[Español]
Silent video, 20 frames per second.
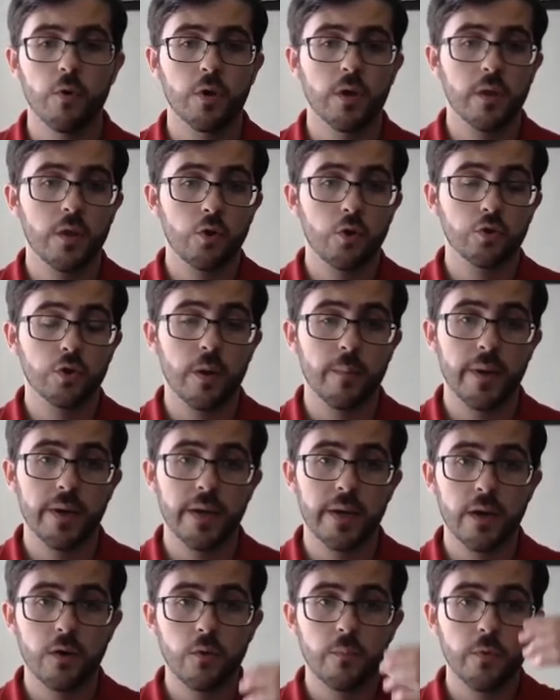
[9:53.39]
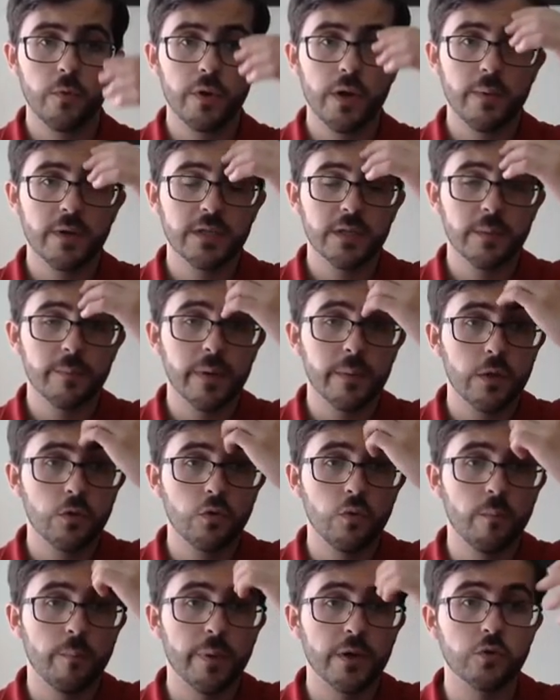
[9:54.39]
porque de la otra manera no podría haberse
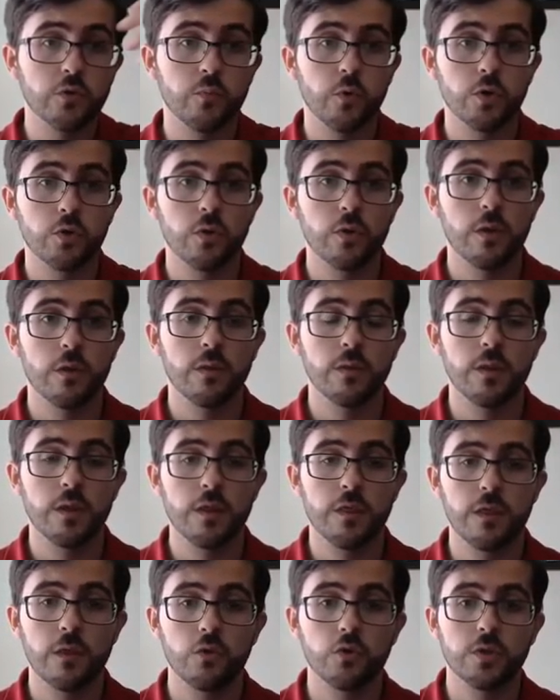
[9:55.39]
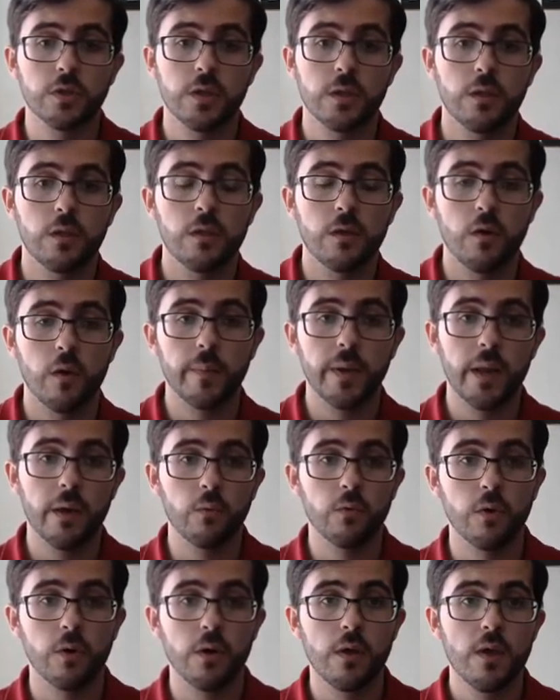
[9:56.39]
previsto un presupuesto de, 175.000
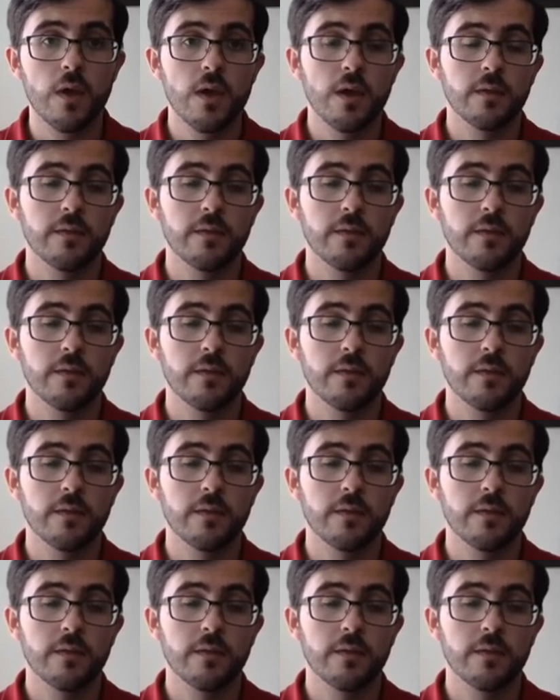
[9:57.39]
euros,